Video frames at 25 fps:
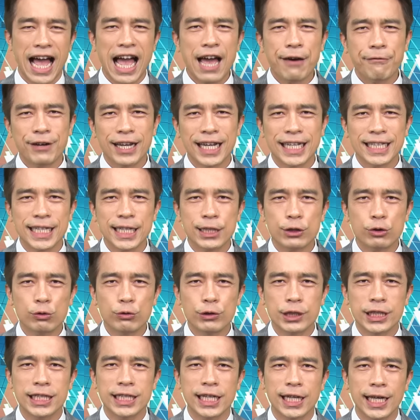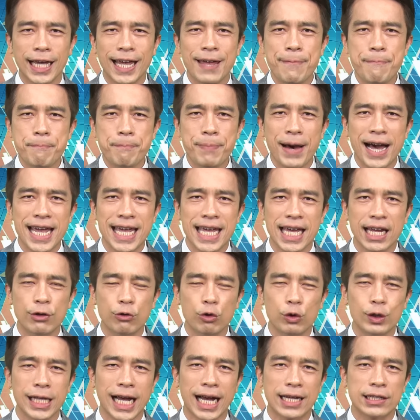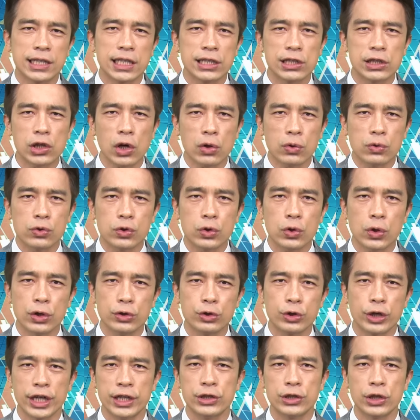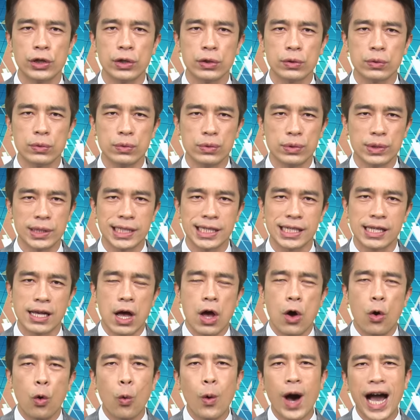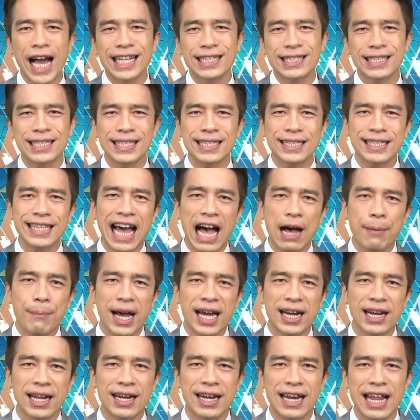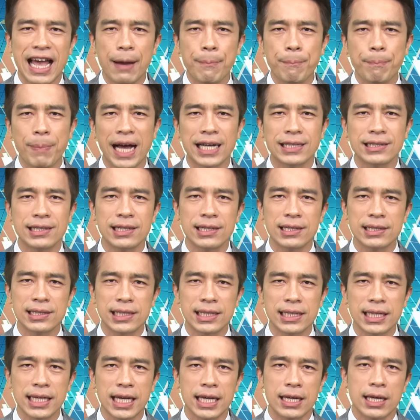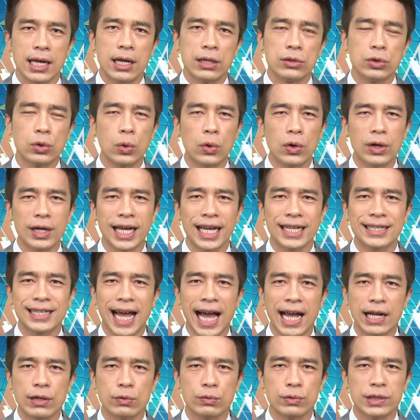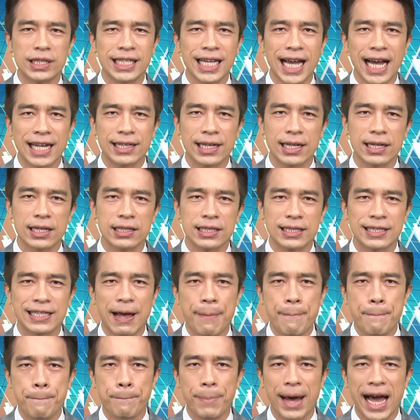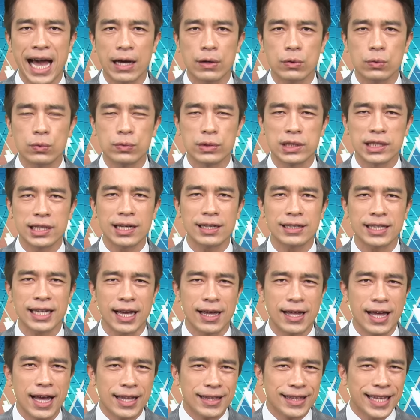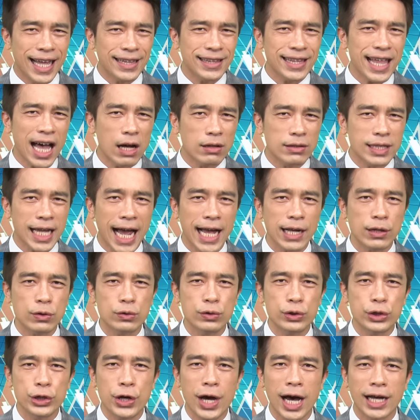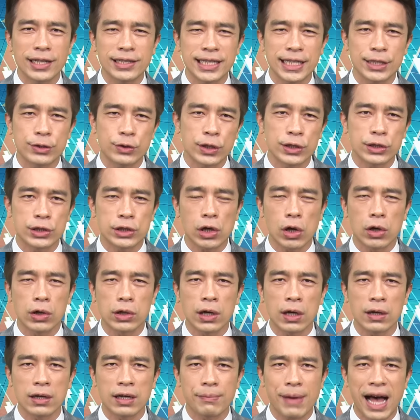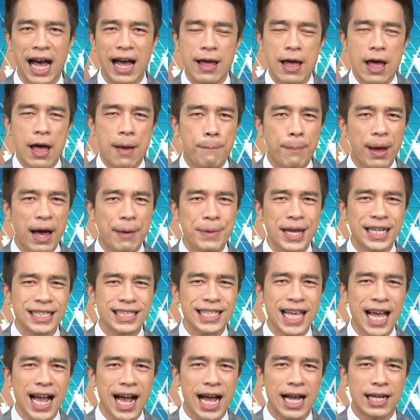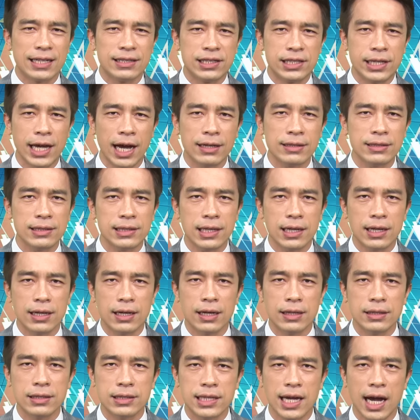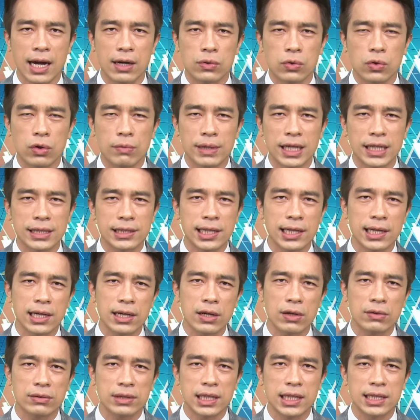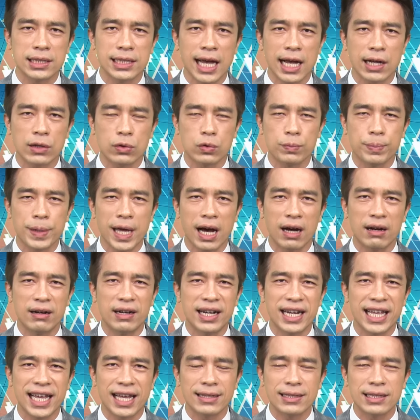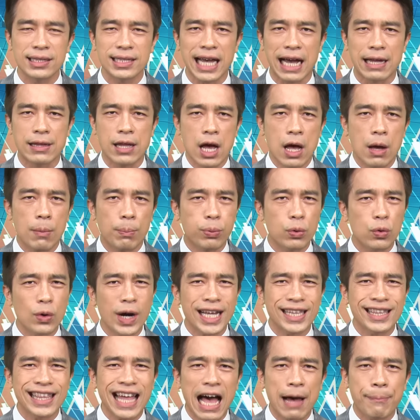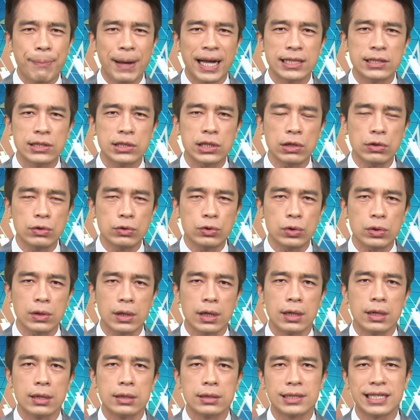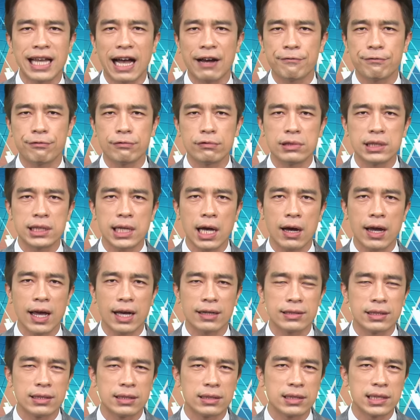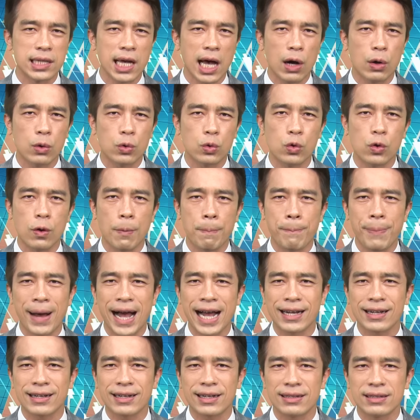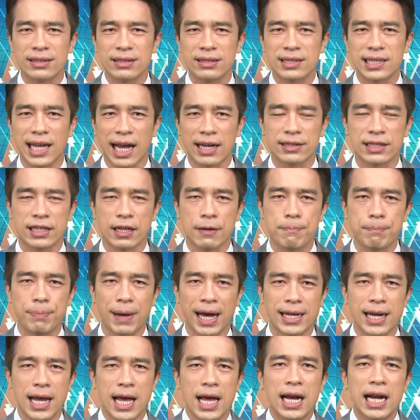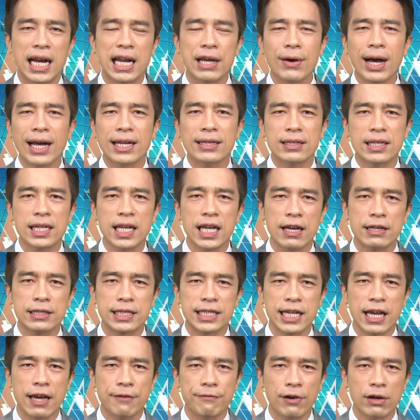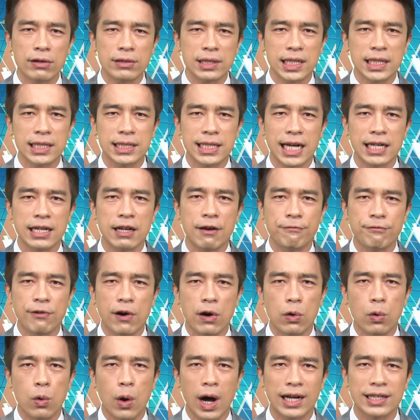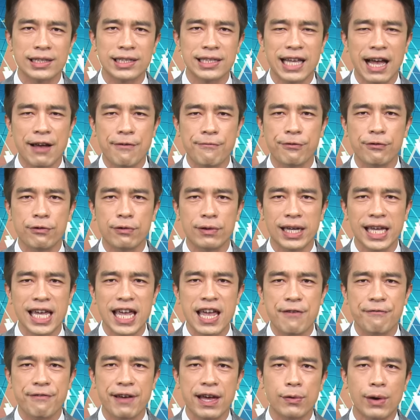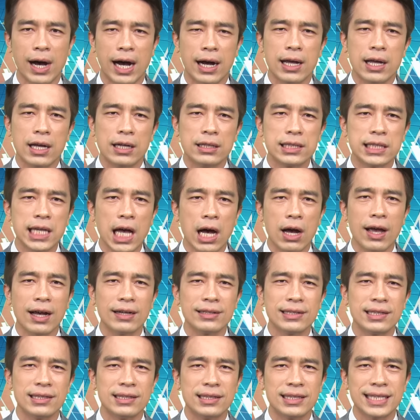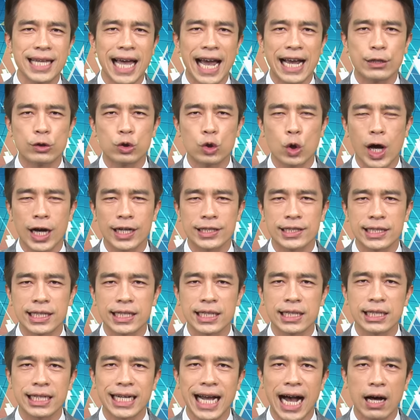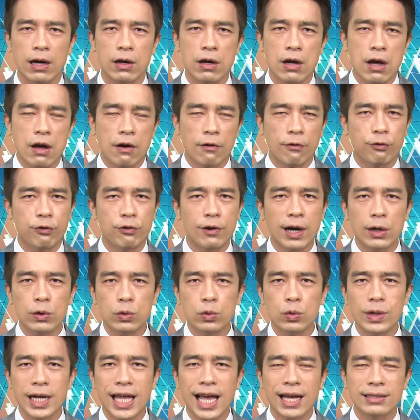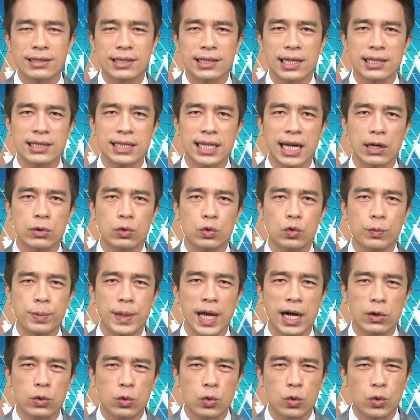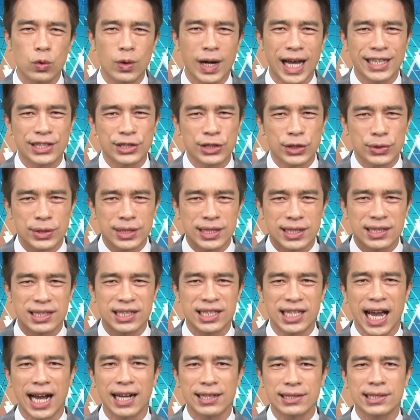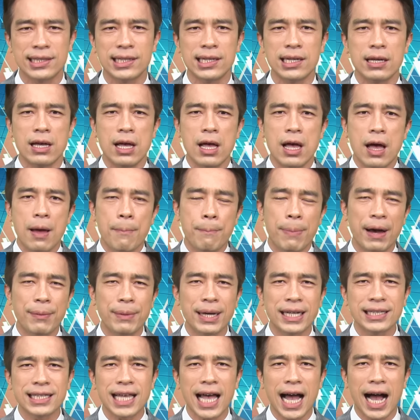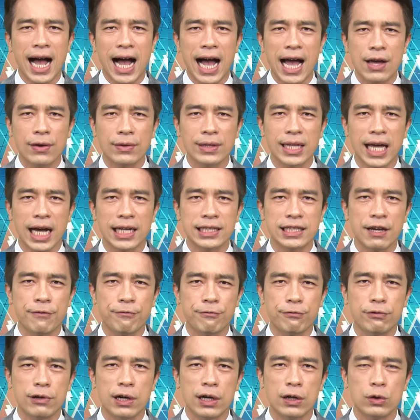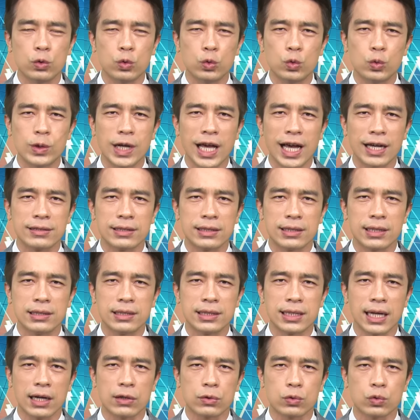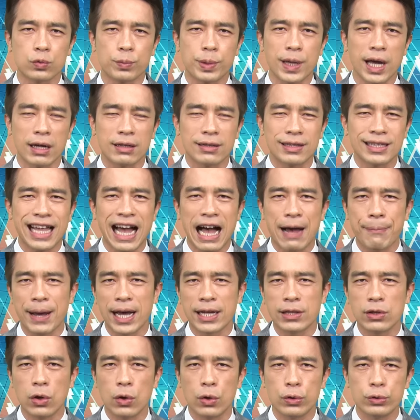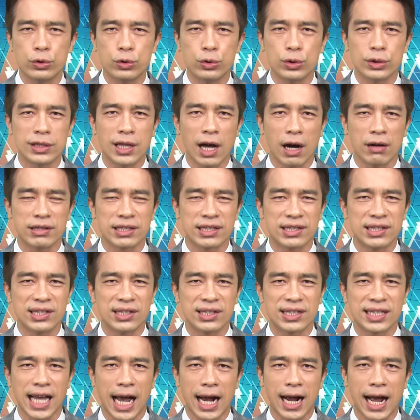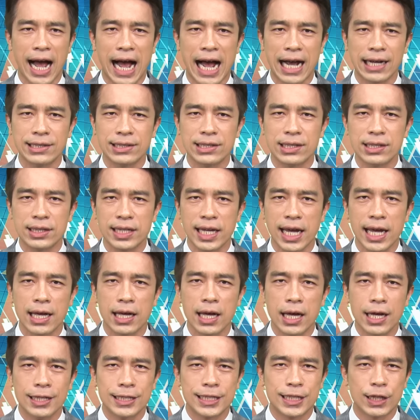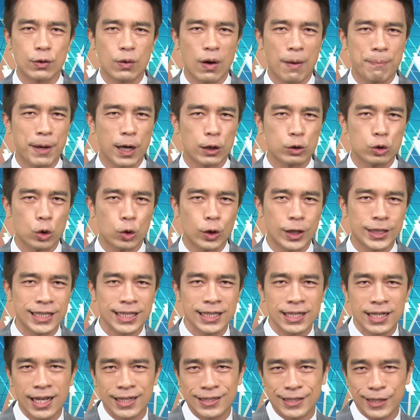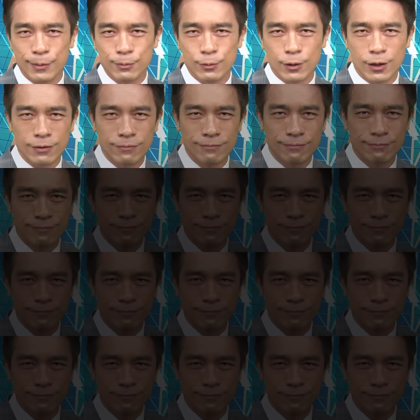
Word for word: FED 主席的鹰派言论啊，是重挫全球股市，外资大卖了两百四十四亿，拖累台股下跌了三百五十二点。难道台股又要继续走空了吗？盘面上啊，强者恒强，我们的车用题材股票连斩，不为大盘重挫，涨幅照样是超过半根涨停板。另外，铁解封题材的凤凰三富、易飞网，照样是再创新高。符合无量神涨的股票，果然就是强势。盘面上还有哪些符合无量神涨的股票？大盘后续到底是涨还是跌？千万不要错过今天的节目哦！